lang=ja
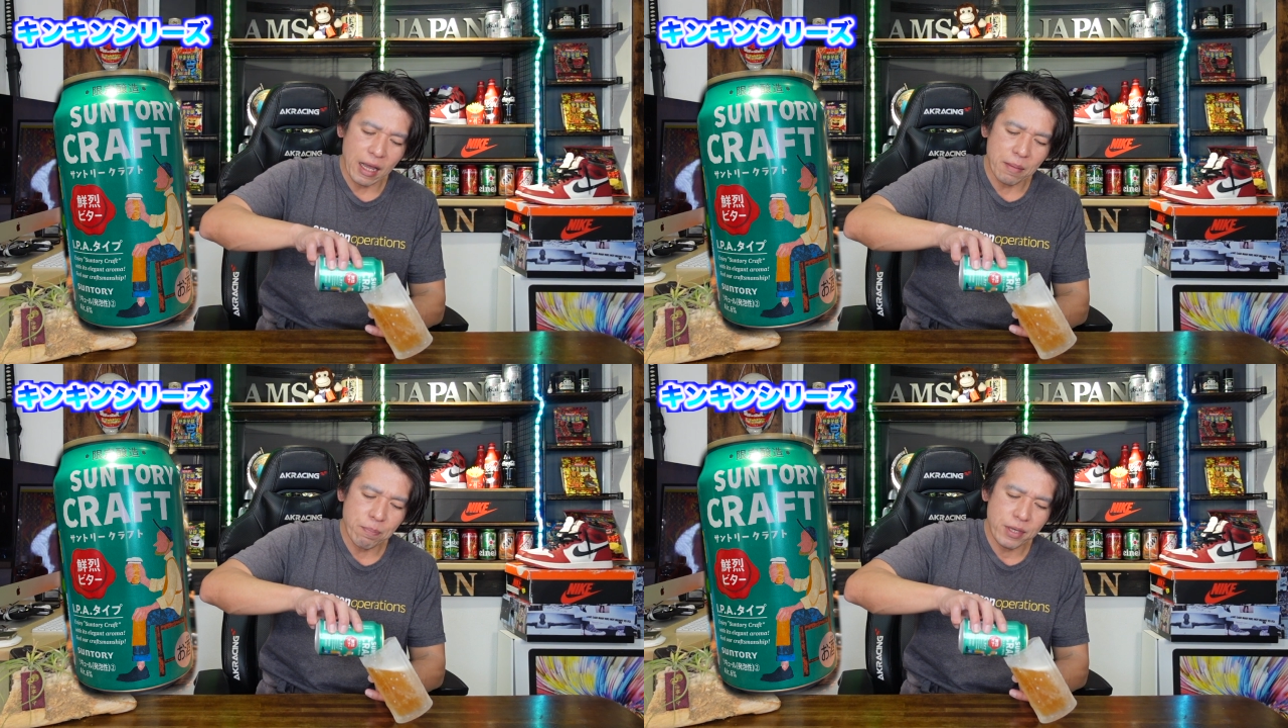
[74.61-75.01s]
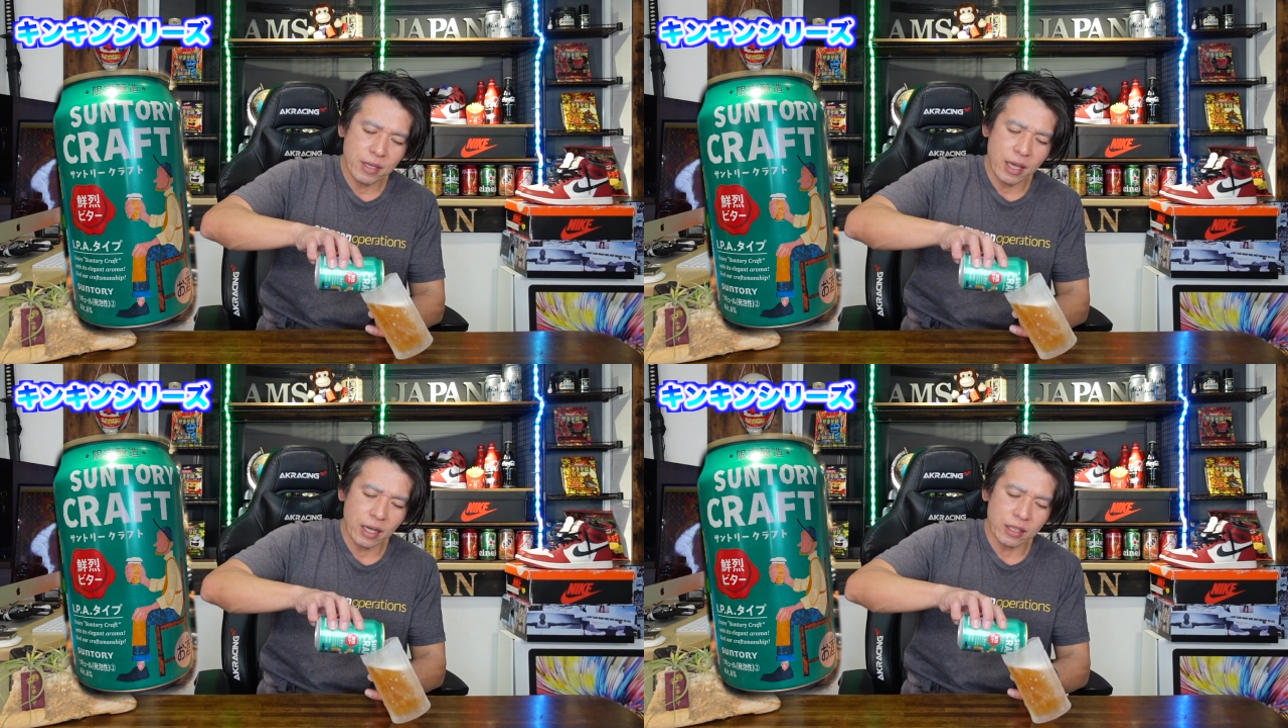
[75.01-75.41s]

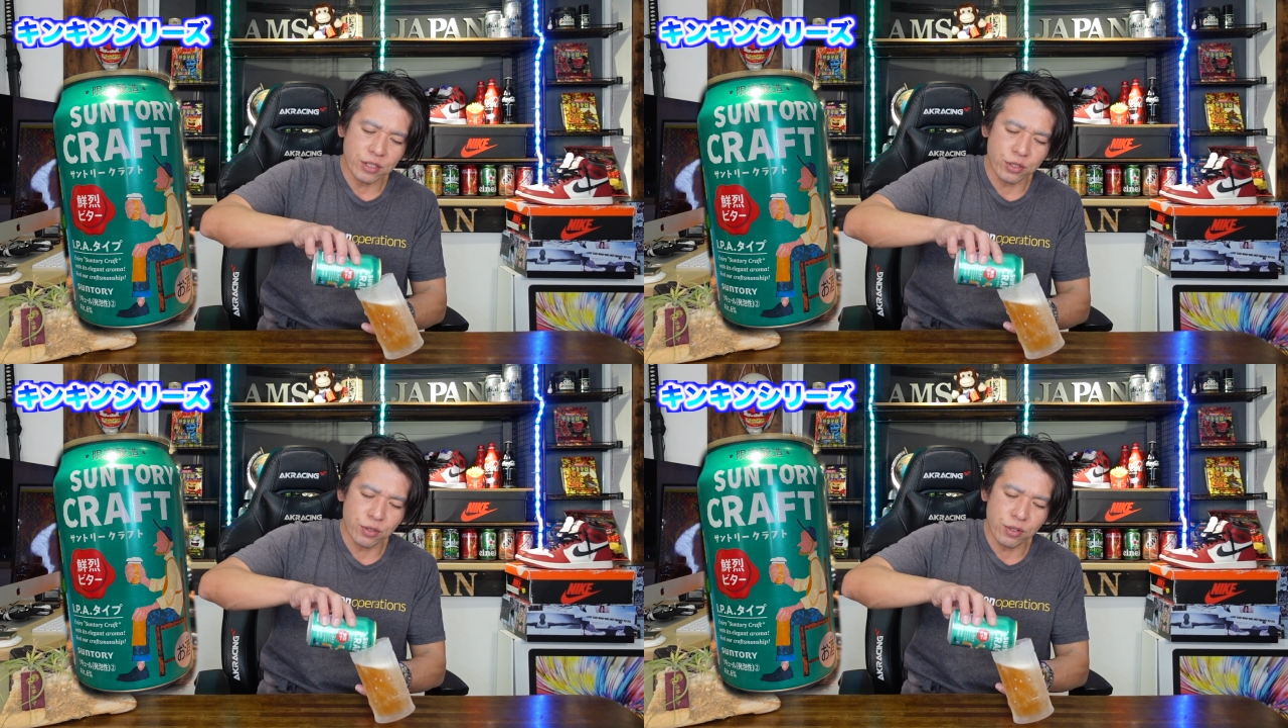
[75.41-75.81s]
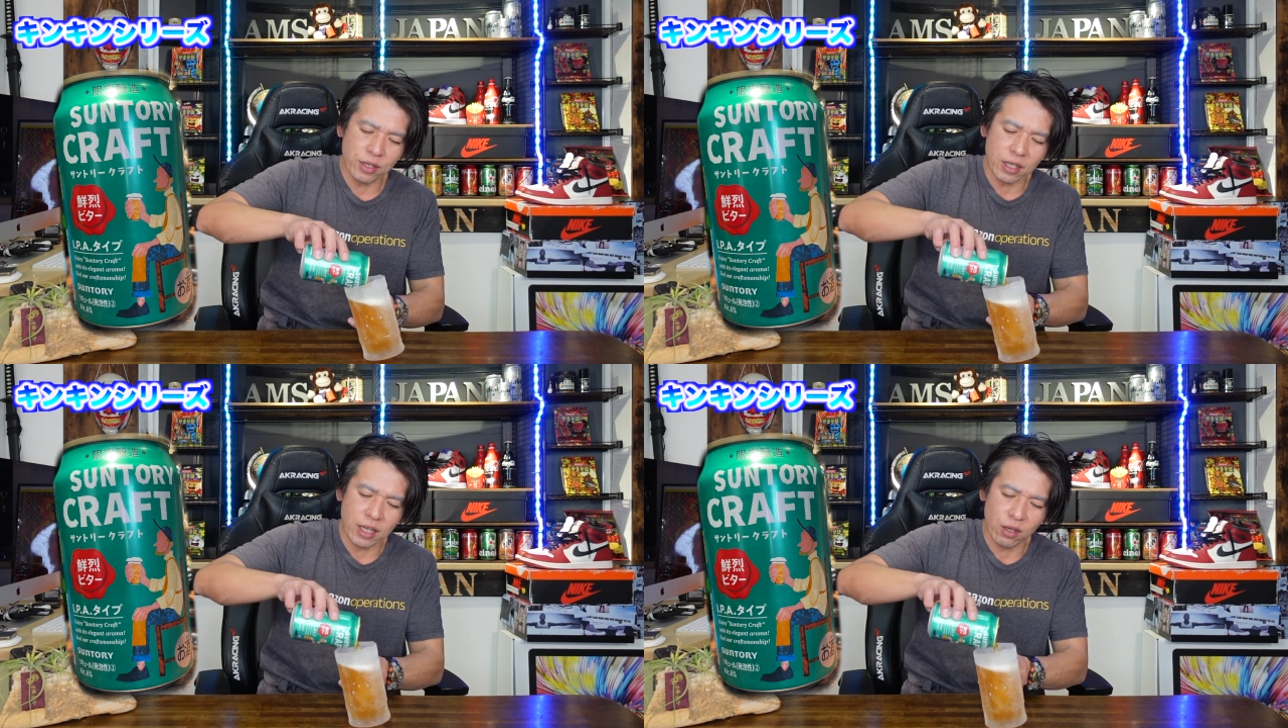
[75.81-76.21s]
IPA がね種
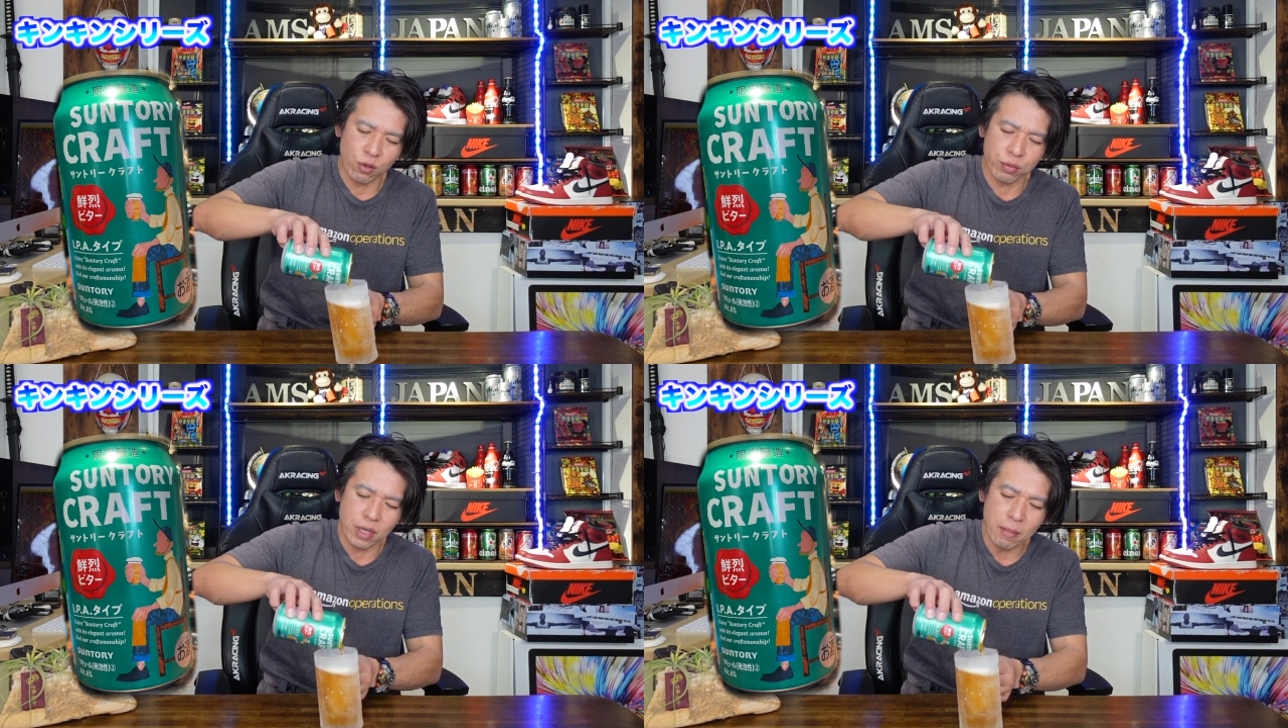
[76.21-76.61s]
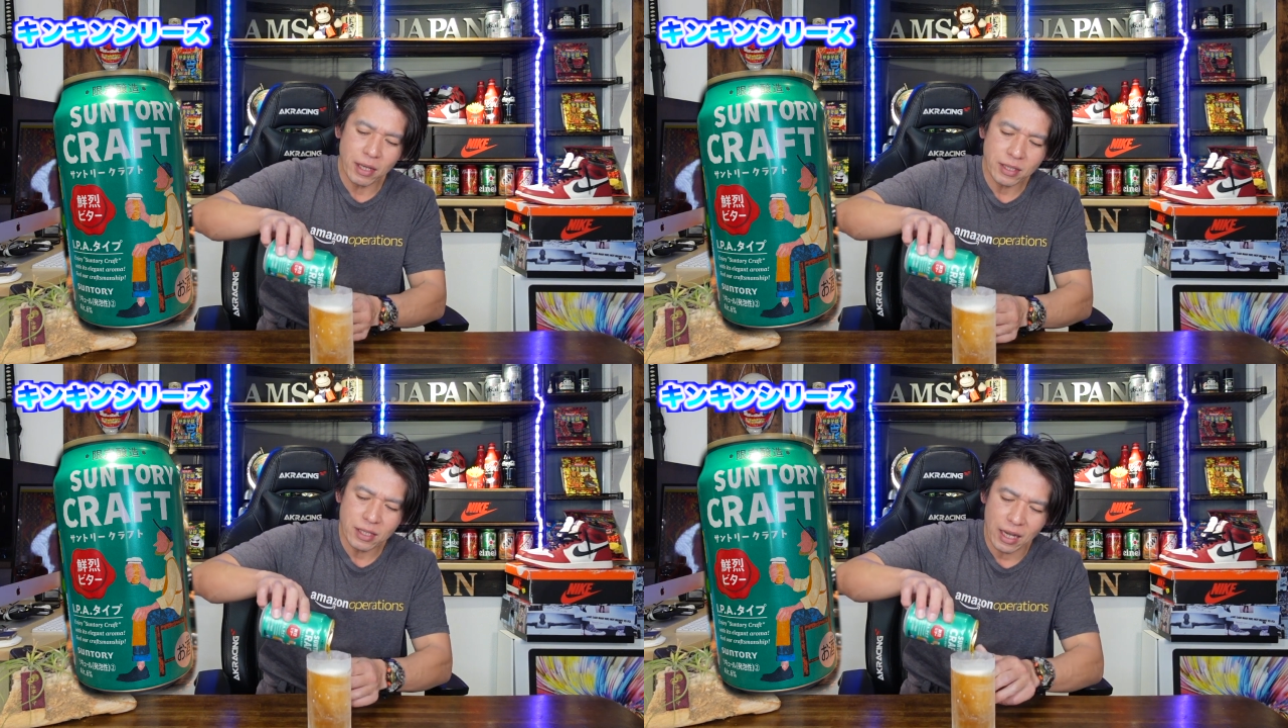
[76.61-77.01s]
類が結構増え
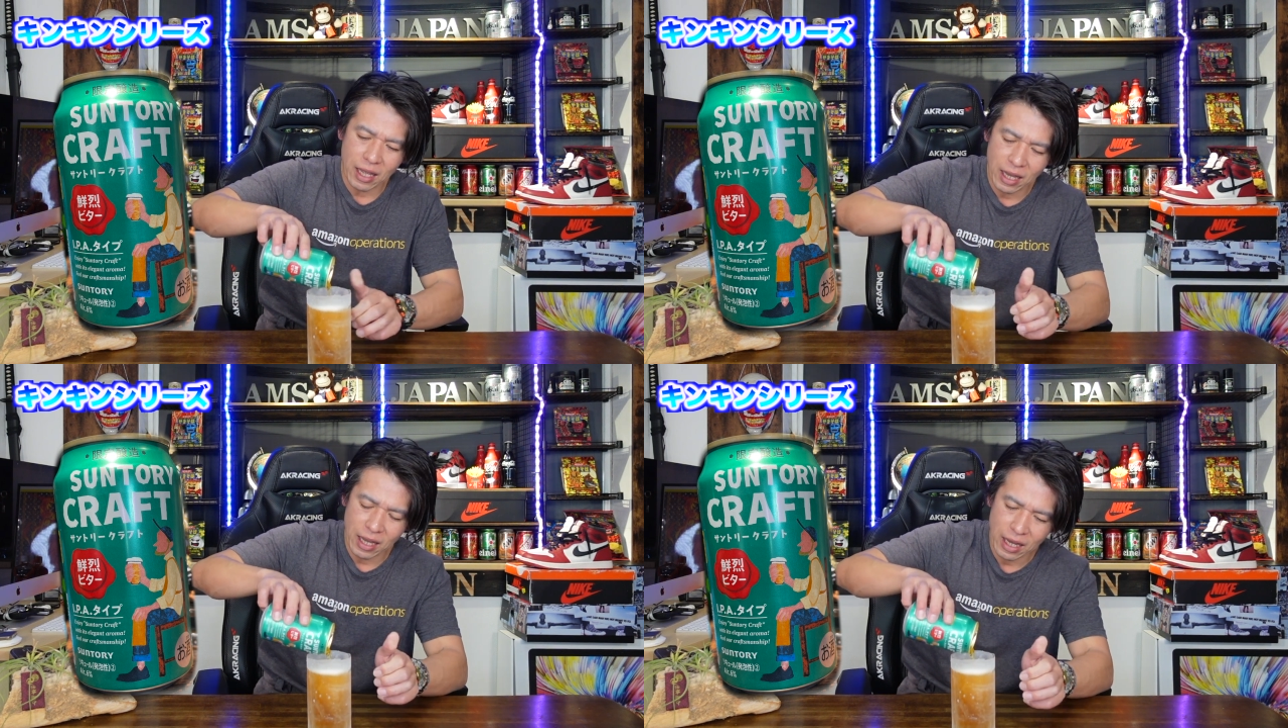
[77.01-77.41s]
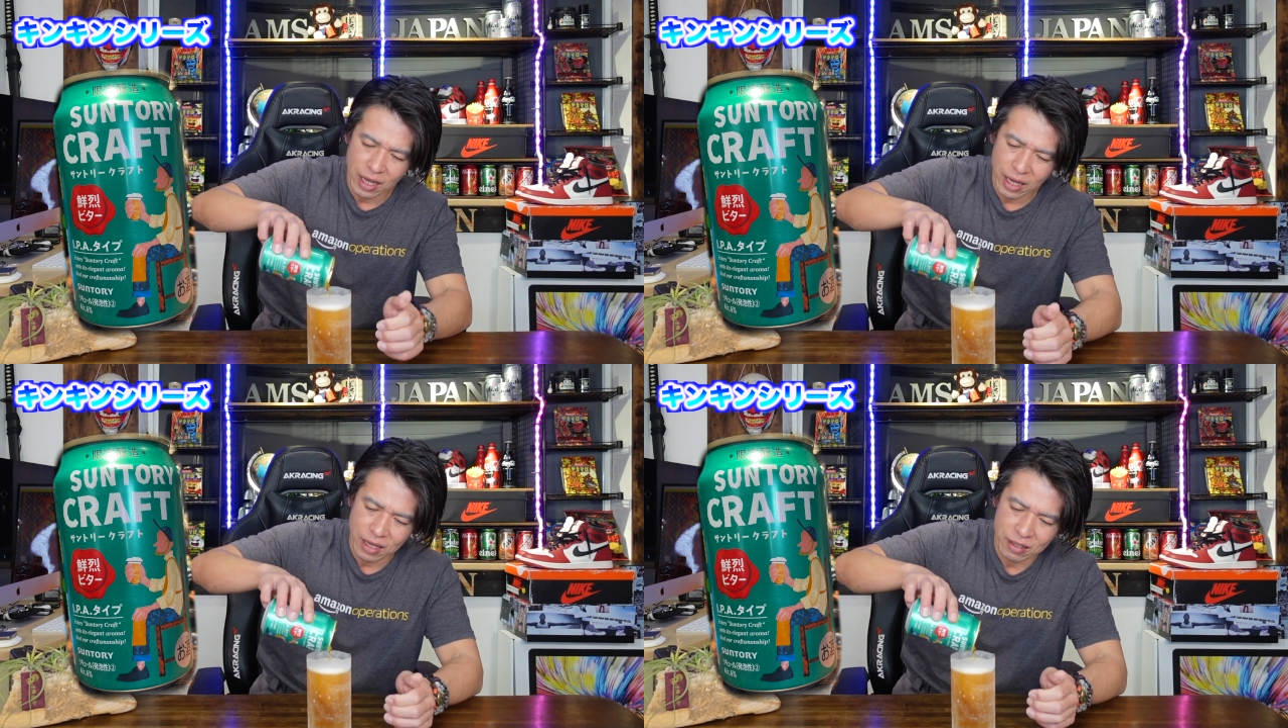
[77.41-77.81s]
ました
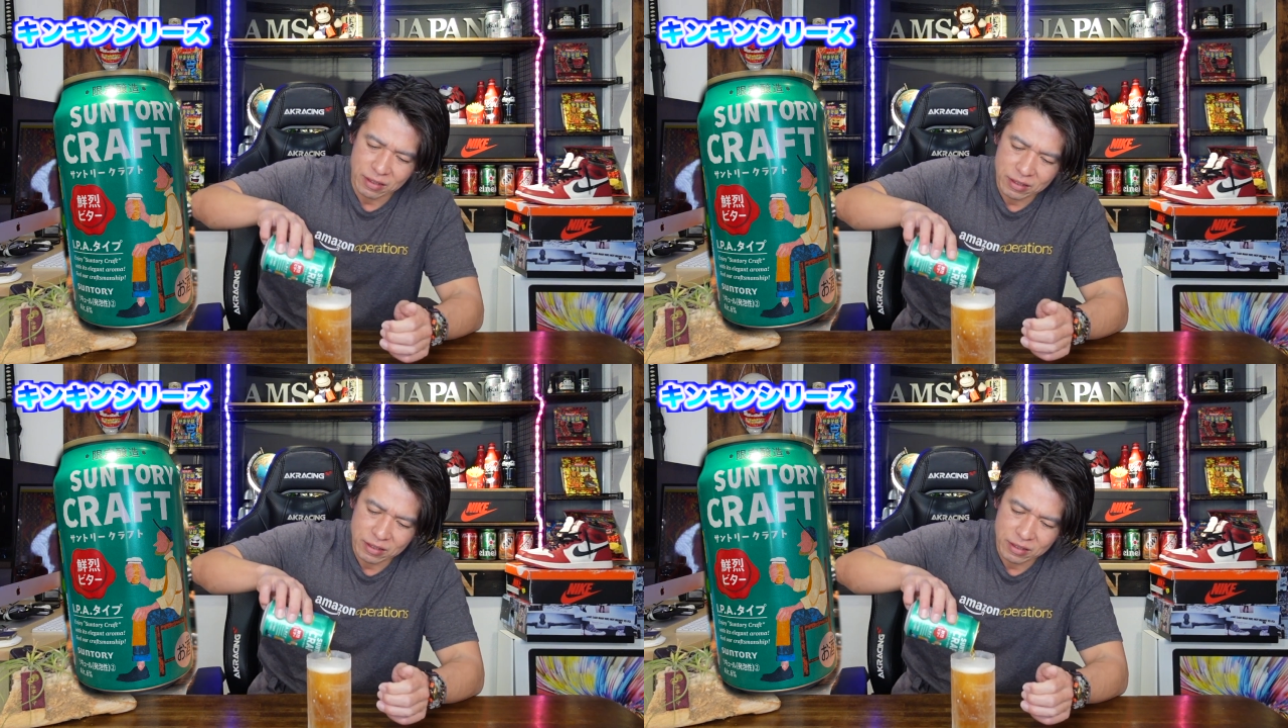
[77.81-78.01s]
ね